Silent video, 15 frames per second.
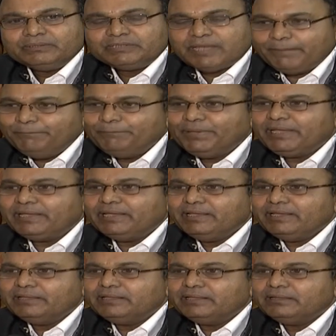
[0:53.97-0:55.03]
చంపి
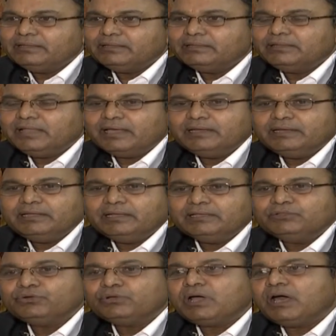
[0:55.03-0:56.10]
దాన్ని
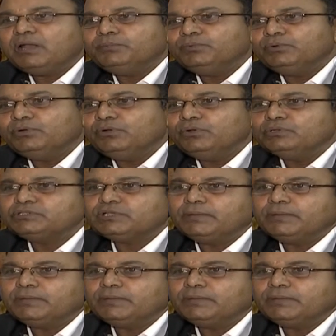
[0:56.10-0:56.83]
ఎదురుకాల్పుల్లో